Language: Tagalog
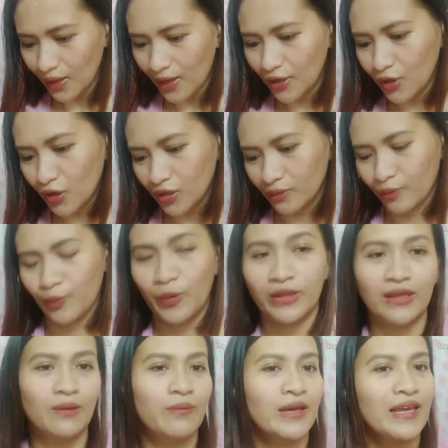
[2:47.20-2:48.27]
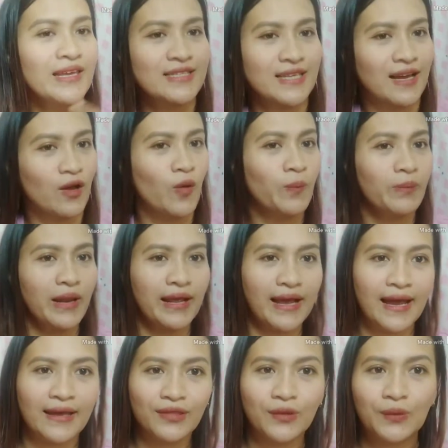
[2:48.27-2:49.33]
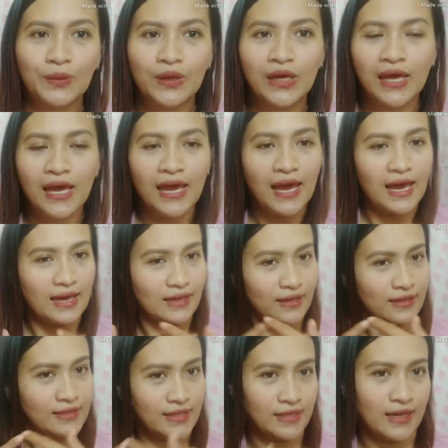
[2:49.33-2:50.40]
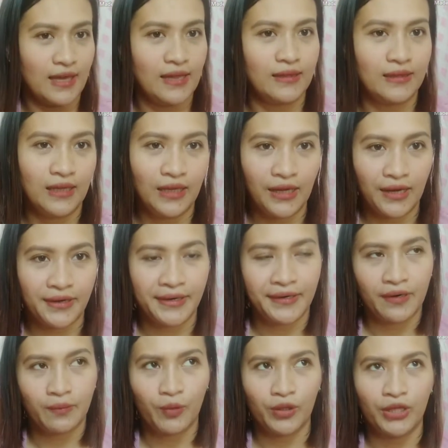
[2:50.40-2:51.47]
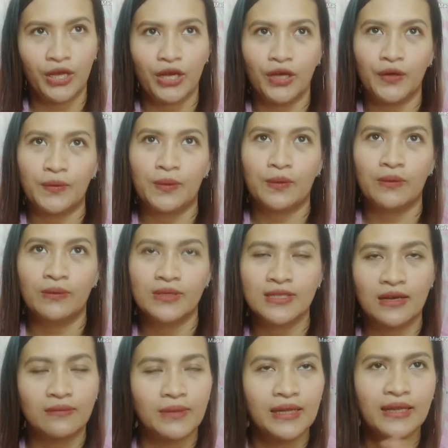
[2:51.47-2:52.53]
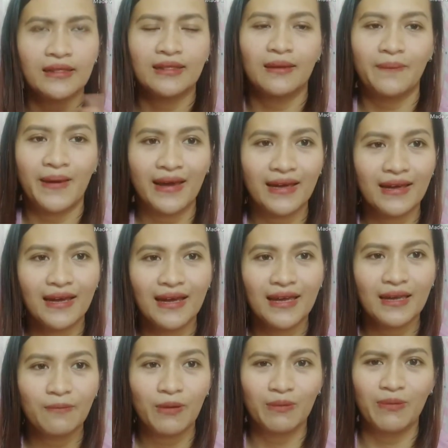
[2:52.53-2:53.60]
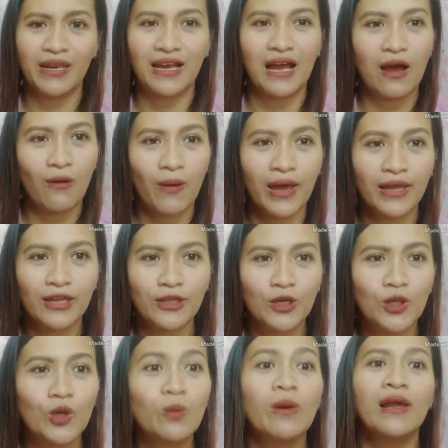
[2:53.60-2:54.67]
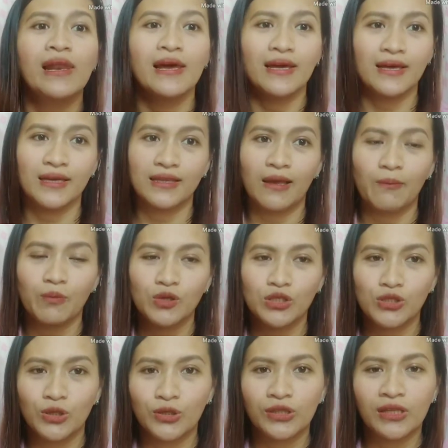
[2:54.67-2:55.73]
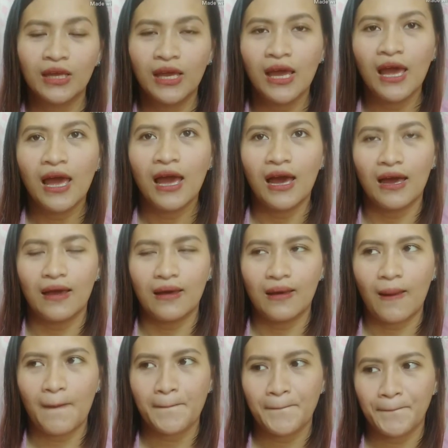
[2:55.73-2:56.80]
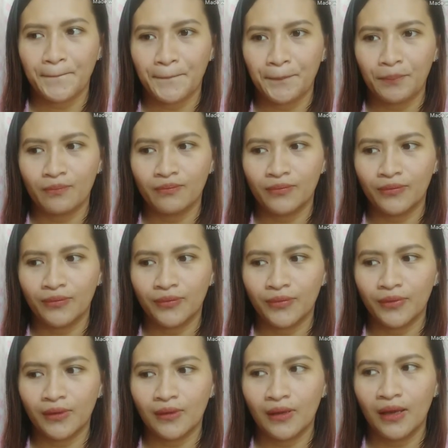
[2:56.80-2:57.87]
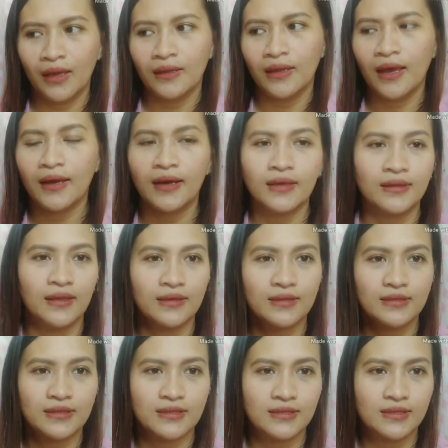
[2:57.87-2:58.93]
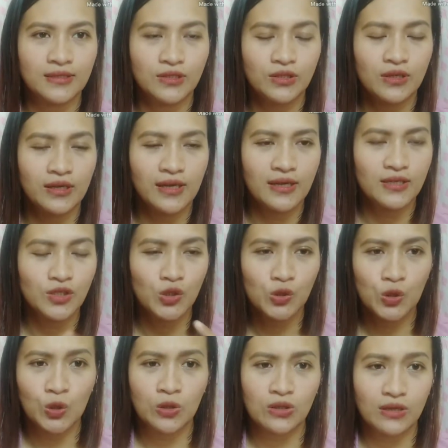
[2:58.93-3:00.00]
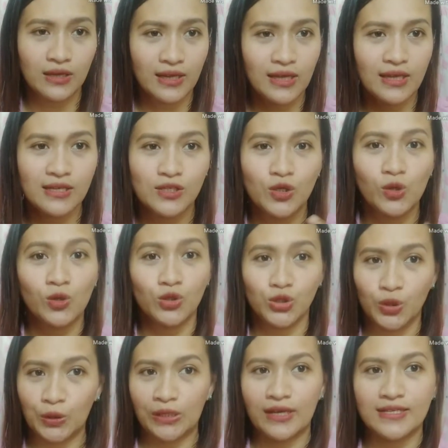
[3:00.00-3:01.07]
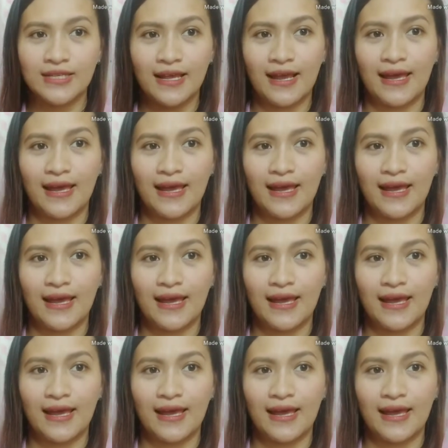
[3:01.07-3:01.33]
yon pwede maging isang komplikado ang isang LDR. Pwede kayong isang malit na bagay, pag pinagawa yun, yun lumalaki. Tapos yon um, hindi agad nag, naging nagiging solusyon kasi